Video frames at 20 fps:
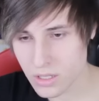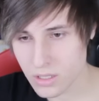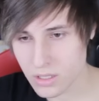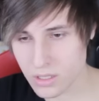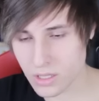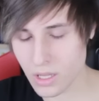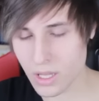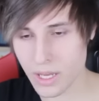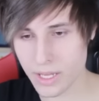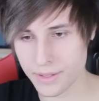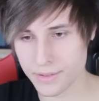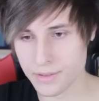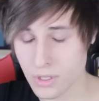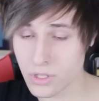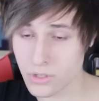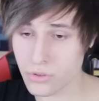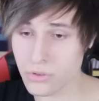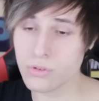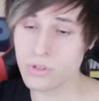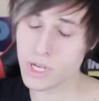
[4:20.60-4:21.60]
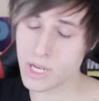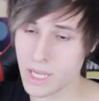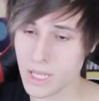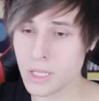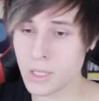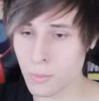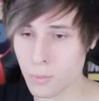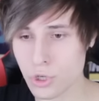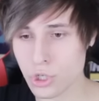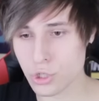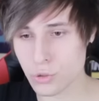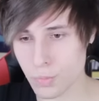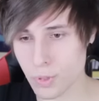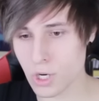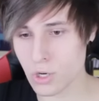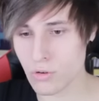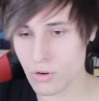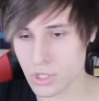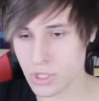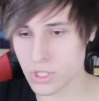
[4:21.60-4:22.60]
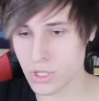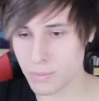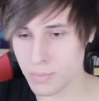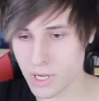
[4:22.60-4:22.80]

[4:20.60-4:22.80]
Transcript: Найс. Nice. Ну да, это больше похоже на